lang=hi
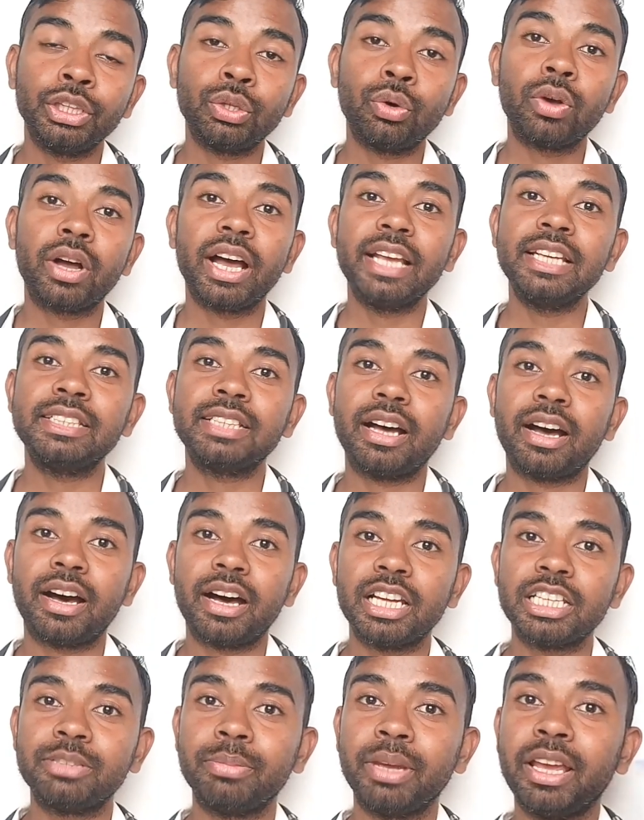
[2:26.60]
तो गाइज
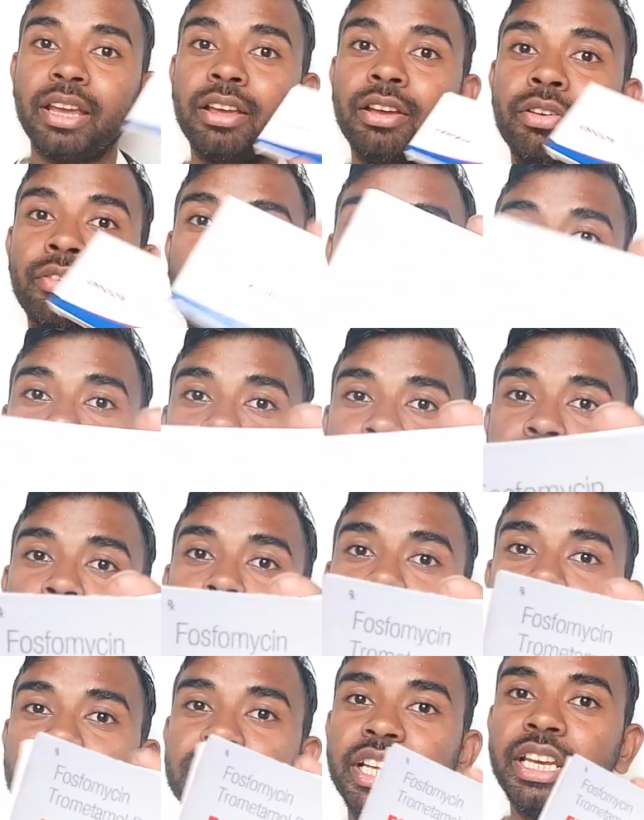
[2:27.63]
आज मैं
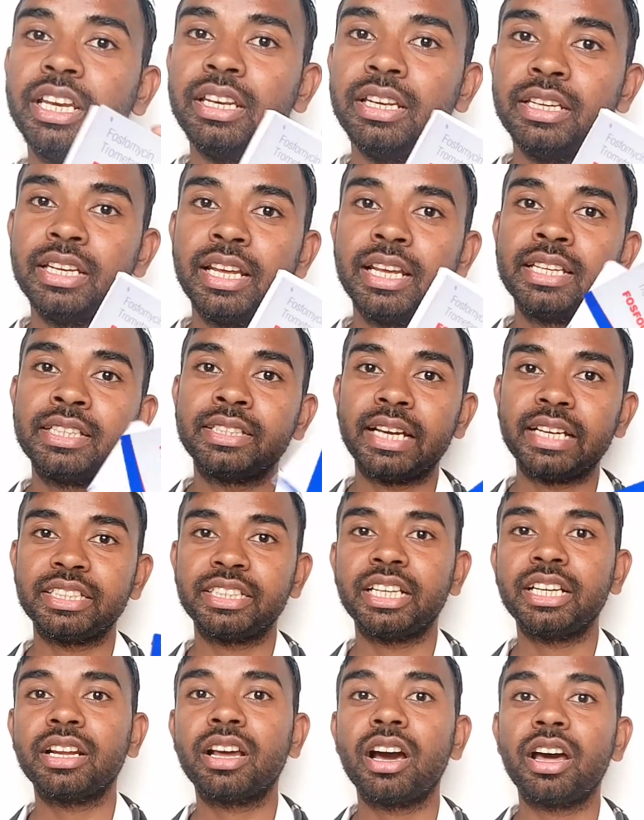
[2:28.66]
फोस्फोसिन
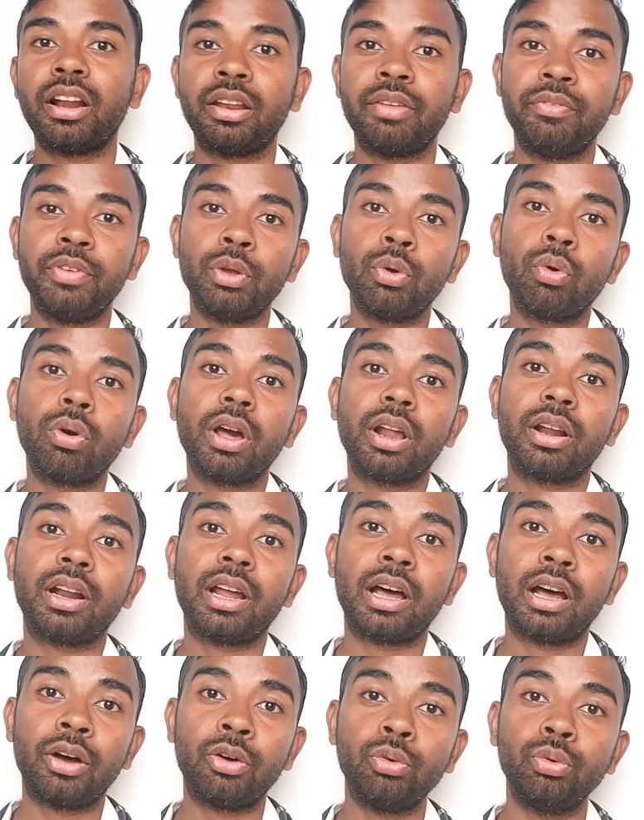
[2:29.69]
सैचेट का रिव्यू कर
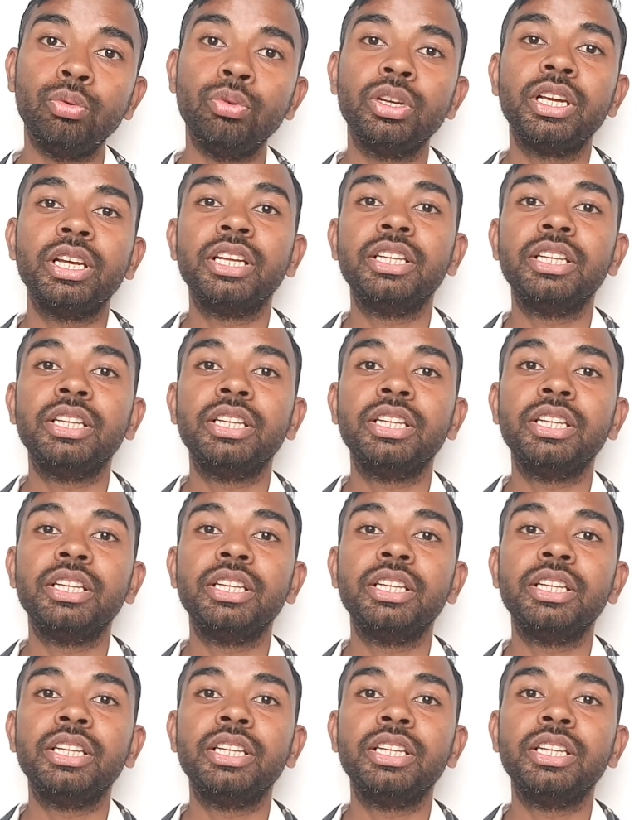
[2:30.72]
रहा हूँ